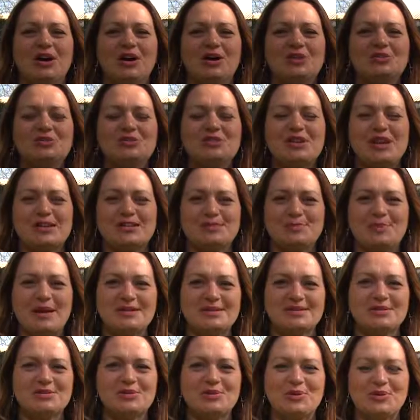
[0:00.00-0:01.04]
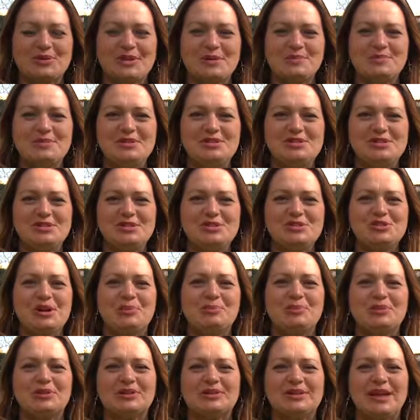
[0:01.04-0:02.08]
Oggi a spasso con ABC ci
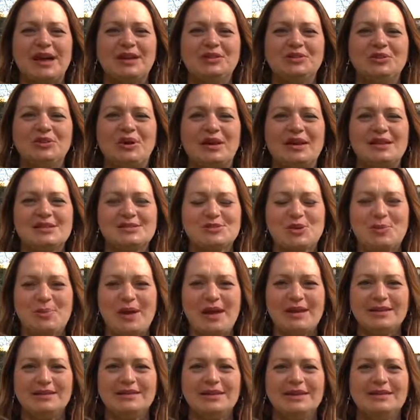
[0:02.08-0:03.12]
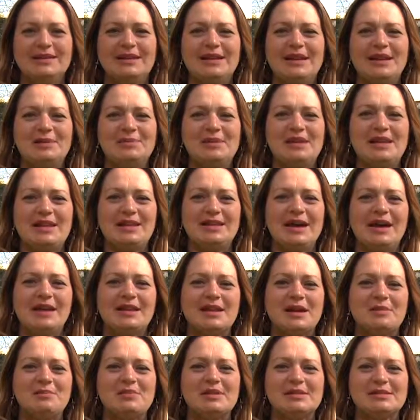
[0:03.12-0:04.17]
ha portato alla scoperta della
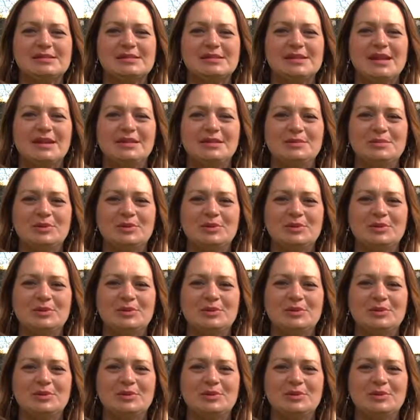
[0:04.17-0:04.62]
millenaria abbazia di